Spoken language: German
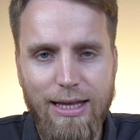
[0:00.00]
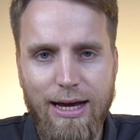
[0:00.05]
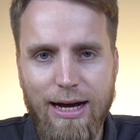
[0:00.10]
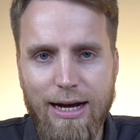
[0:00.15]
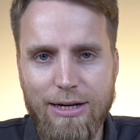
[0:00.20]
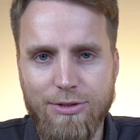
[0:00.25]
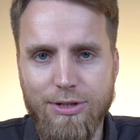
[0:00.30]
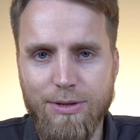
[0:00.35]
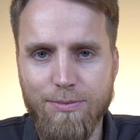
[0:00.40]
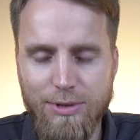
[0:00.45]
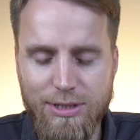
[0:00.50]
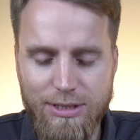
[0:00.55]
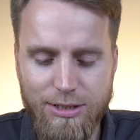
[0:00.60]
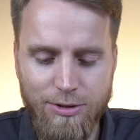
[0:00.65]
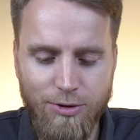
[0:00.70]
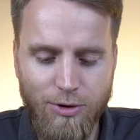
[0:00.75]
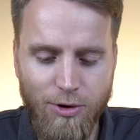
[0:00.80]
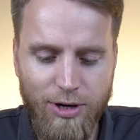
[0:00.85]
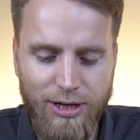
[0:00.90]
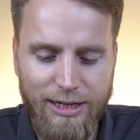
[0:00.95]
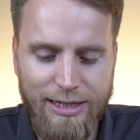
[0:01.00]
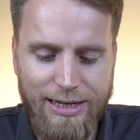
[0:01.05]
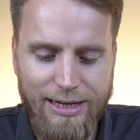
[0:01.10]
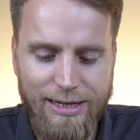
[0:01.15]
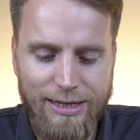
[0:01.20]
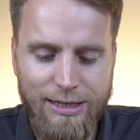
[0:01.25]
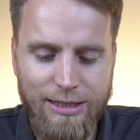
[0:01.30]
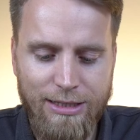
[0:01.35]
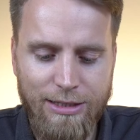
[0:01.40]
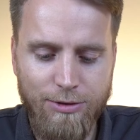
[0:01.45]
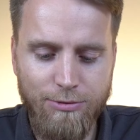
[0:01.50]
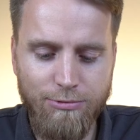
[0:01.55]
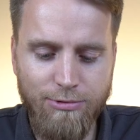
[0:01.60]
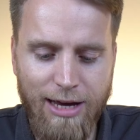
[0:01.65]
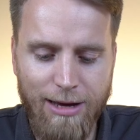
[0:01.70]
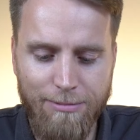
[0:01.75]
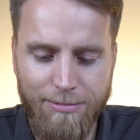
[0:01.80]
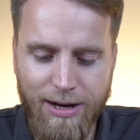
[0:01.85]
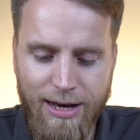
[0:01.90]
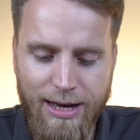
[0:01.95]
Also ihr müsst in eure äh,
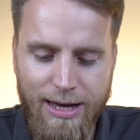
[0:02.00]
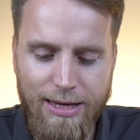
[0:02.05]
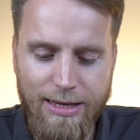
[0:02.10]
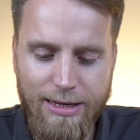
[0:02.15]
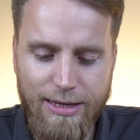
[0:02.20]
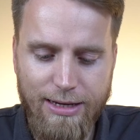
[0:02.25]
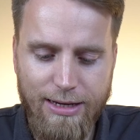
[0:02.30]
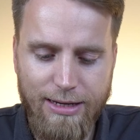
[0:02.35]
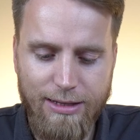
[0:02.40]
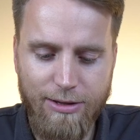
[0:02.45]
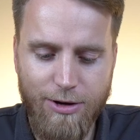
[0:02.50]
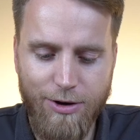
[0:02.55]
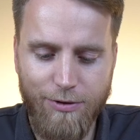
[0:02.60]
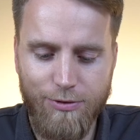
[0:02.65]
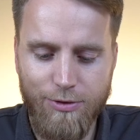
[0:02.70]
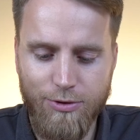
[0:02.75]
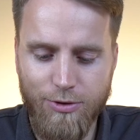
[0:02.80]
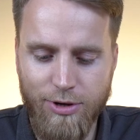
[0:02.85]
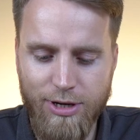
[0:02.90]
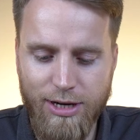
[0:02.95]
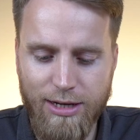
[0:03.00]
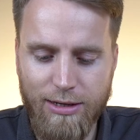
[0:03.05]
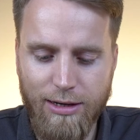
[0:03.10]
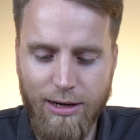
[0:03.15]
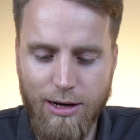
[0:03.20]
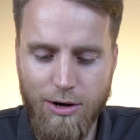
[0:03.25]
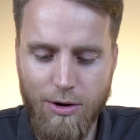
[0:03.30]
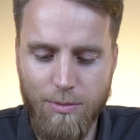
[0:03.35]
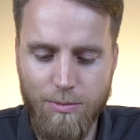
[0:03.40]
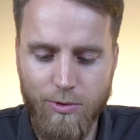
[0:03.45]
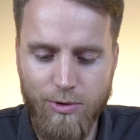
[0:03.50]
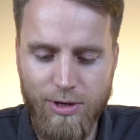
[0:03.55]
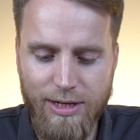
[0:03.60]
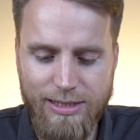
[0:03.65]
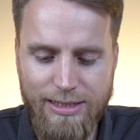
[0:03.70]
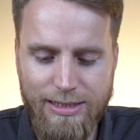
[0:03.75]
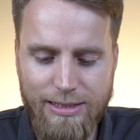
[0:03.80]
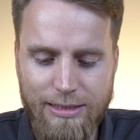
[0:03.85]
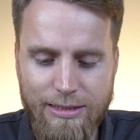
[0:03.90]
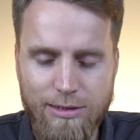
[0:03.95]
U-App reingehen, öffnet euren Raum oder
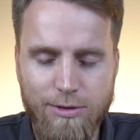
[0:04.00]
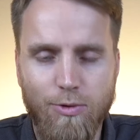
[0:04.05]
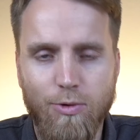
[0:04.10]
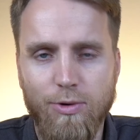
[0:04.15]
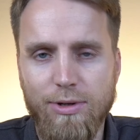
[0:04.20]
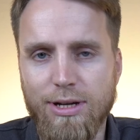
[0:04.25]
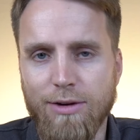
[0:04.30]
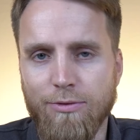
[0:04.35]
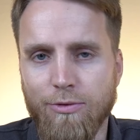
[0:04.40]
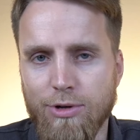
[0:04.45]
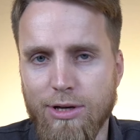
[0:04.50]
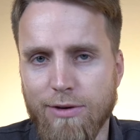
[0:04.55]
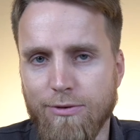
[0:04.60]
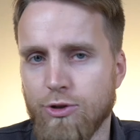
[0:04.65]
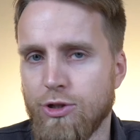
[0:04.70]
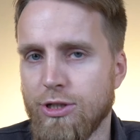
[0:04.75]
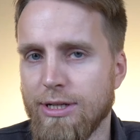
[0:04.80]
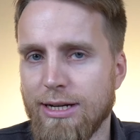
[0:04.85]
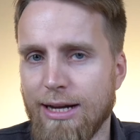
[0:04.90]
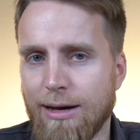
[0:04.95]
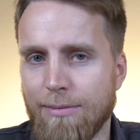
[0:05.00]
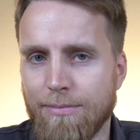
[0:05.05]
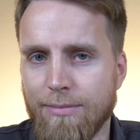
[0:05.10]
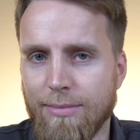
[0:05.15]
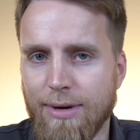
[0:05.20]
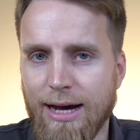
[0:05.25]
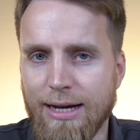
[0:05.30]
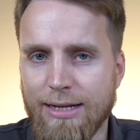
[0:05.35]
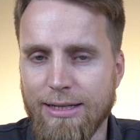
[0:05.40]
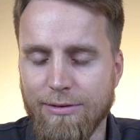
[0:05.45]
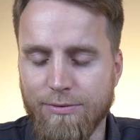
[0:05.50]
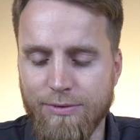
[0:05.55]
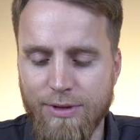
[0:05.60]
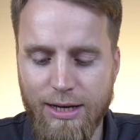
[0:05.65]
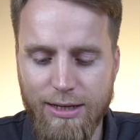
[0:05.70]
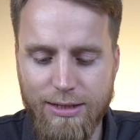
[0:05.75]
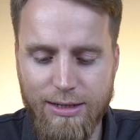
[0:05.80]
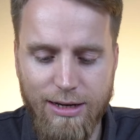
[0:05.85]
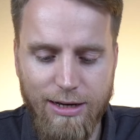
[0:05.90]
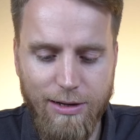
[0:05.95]
die Zone, wo ihr verschiedene Lappen
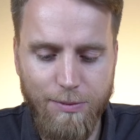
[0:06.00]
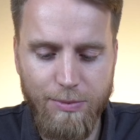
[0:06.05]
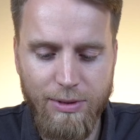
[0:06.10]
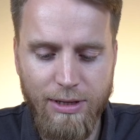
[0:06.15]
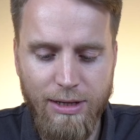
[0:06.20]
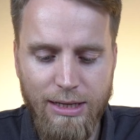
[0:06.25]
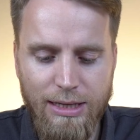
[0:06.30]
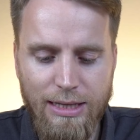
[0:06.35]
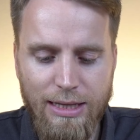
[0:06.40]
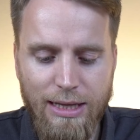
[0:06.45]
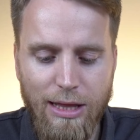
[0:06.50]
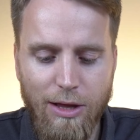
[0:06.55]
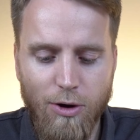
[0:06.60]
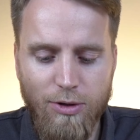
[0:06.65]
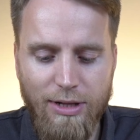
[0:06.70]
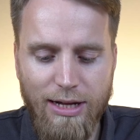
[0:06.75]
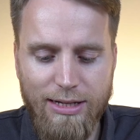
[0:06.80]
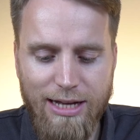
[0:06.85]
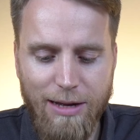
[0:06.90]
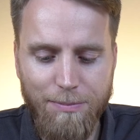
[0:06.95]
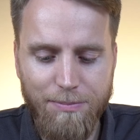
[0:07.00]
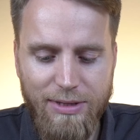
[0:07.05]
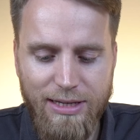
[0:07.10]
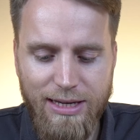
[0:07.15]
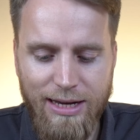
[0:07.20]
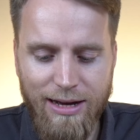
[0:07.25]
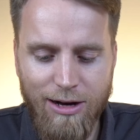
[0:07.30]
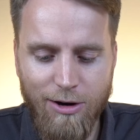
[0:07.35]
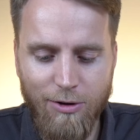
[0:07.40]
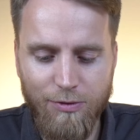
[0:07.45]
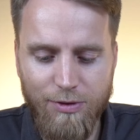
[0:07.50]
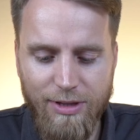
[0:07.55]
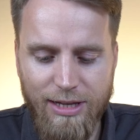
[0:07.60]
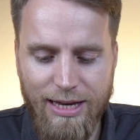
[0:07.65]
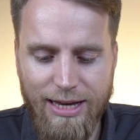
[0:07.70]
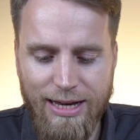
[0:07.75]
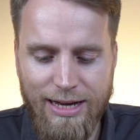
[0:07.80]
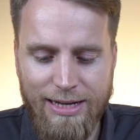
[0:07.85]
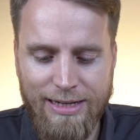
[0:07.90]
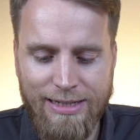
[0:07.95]
aktiviert habt. Und dann habt ihr auf
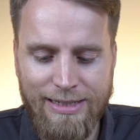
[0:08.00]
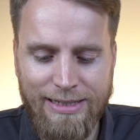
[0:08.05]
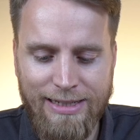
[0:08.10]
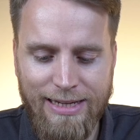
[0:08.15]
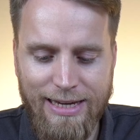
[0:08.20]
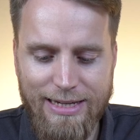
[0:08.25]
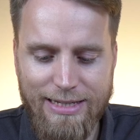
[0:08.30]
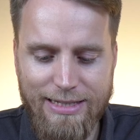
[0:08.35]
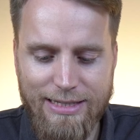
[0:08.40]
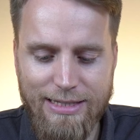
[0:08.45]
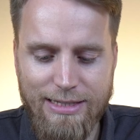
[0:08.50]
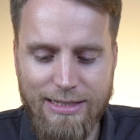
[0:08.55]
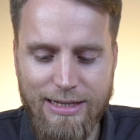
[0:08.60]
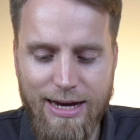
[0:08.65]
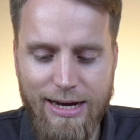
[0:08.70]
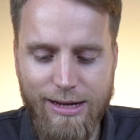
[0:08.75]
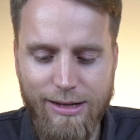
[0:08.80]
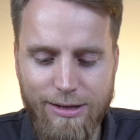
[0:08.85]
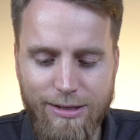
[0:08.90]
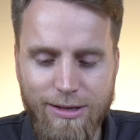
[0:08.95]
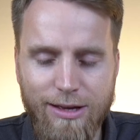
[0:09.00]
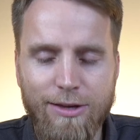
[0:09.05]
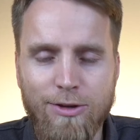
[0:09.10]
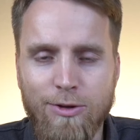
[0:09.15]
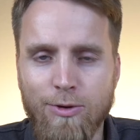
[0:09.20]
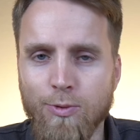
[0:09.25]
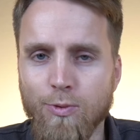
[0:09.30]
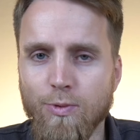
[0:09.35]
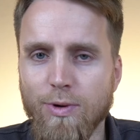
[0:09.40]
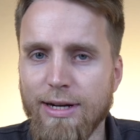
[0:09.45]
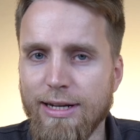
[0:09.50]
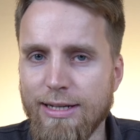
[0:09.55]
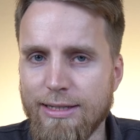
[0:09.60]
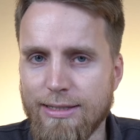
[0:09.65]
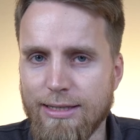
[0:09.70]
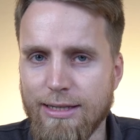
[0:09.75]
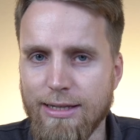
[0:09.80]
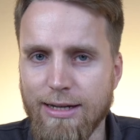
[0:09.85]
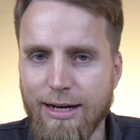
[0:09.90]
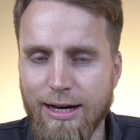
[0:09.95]
der rechten Seite in der u
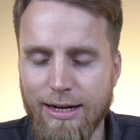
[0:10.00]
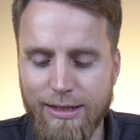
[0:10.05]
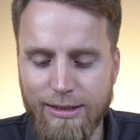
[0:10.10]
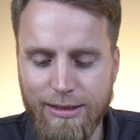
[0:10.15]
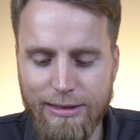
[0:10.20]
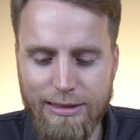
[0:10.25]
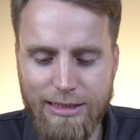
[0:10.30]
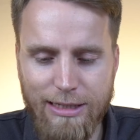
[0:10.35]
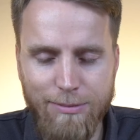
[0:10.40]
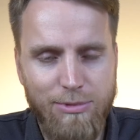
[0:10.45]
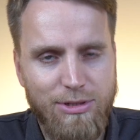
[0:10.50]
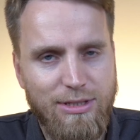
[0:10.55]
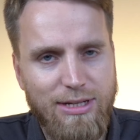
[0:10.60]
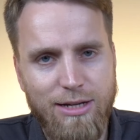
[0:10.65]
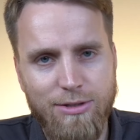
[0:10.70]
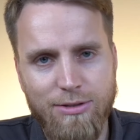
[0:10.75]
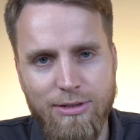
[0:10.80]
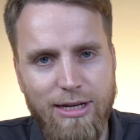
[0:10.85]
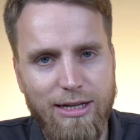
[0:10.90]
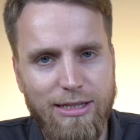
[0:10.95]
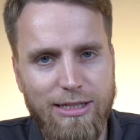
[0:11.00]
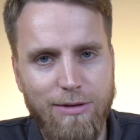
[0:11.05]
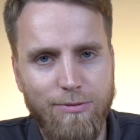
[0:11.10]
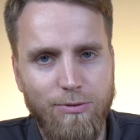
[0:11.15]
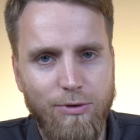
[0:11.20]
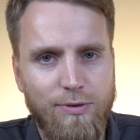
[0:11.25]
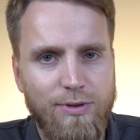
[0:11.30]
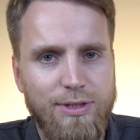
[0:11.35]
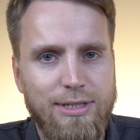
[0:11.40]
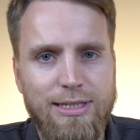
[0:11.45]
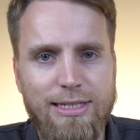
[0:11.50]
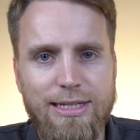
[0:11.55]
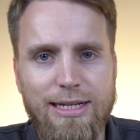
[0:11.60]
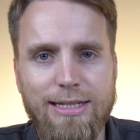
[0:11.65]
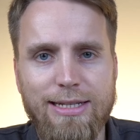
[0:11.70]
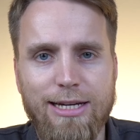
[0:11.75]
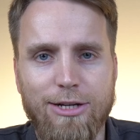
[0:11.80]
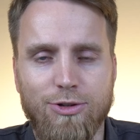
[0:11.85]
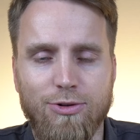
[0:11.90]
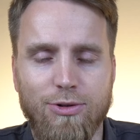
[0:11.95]
lichtszenengalerie ihr müsst also je nachdem, wie viele
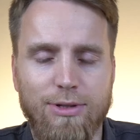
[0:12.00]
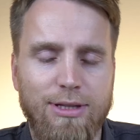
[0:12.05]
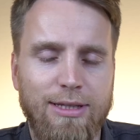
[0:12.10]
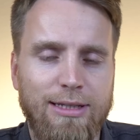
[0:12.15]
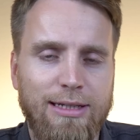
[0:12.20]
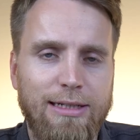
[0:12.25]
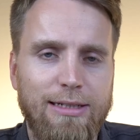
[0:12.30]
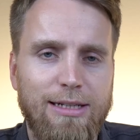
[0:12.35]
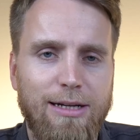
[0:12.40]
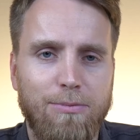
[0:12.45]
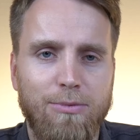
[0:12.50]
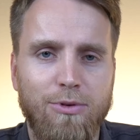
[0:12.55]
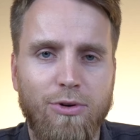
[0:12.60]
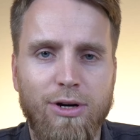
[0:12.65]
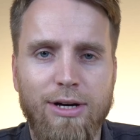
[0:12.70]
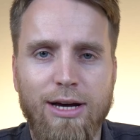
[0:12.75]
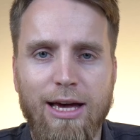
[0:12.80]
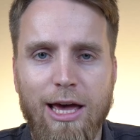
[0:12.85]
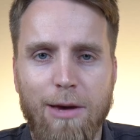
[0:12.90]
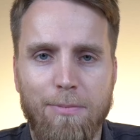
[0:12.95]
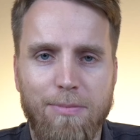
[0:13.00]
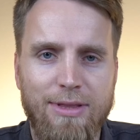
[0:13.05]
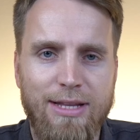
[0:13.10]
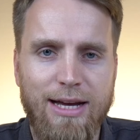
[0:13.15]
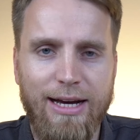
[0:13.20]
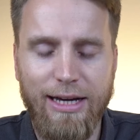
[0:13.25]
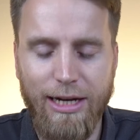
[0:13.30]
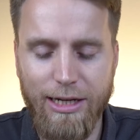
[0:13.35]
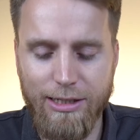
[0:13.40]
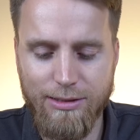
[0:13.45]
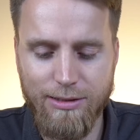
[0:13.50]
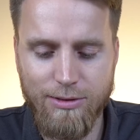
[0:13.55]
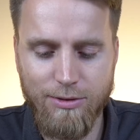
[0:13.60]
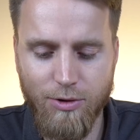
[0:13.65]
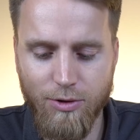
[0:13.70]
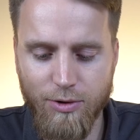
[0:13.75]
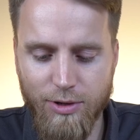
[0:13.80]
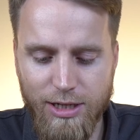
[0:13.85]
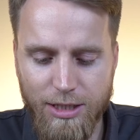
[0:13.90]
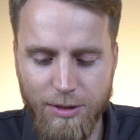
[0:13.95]
Szenen ihr schon drin habt in eurer App, nach rechts
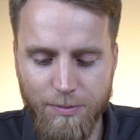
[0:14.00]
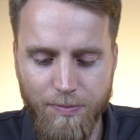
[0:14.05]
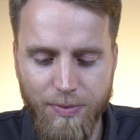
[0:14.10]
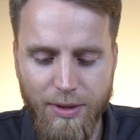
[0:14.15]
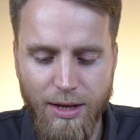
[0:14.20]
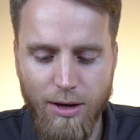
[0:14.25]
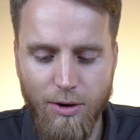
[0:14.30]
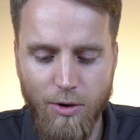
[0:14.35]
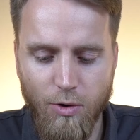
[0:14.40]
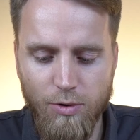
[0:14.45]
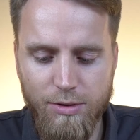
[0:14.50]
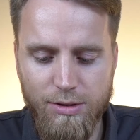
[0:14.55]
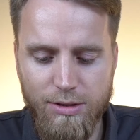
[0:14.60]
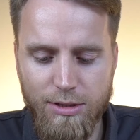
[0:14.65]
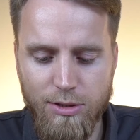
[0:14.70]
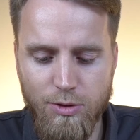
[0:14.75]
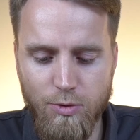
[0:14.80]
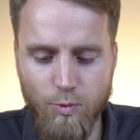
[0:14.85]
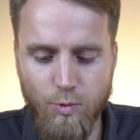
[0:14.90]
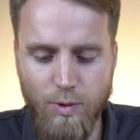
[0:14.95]
scrollen und die